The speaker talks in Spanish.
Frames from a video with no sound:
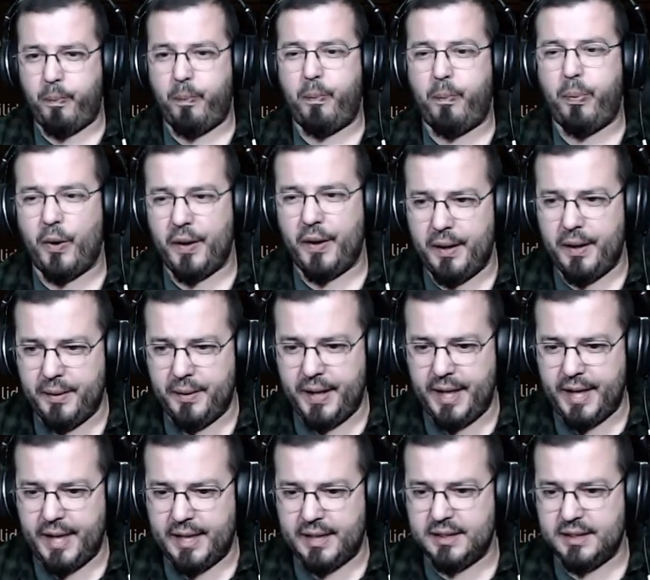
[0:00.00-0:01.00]
Pues
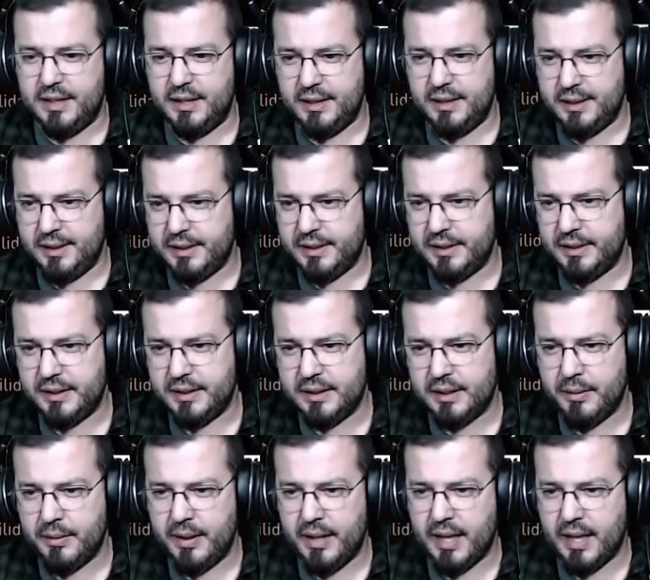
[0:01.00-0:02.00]
debería.
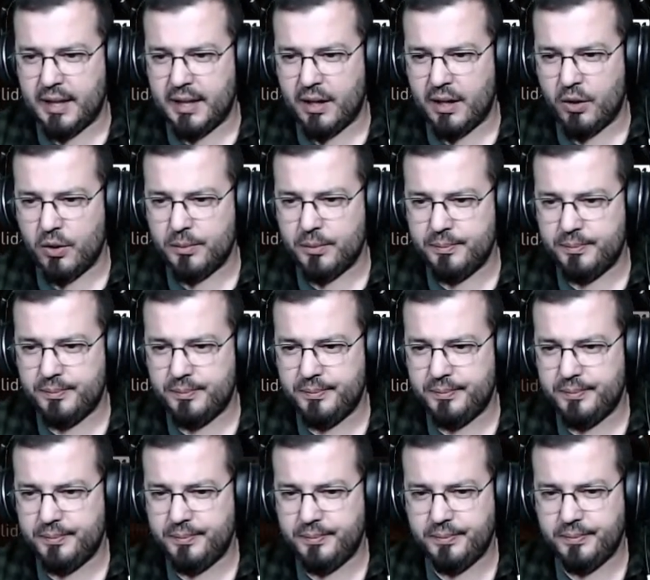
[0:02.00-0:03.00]
Debería hacerlo.
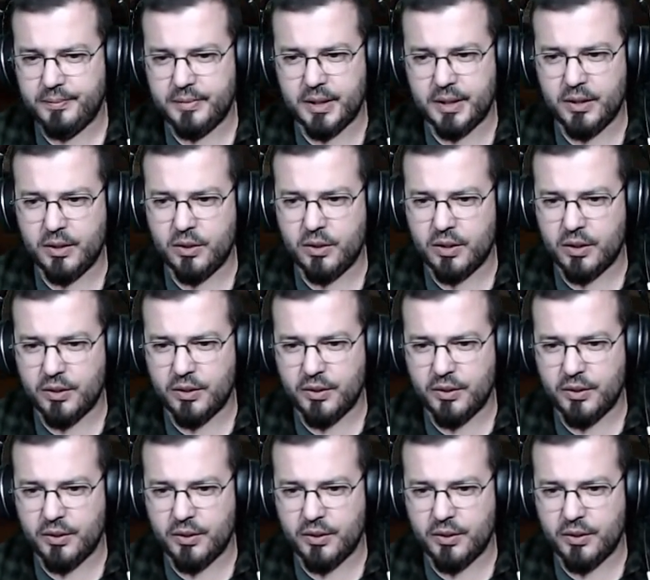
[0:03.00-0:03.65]
Pero no tengo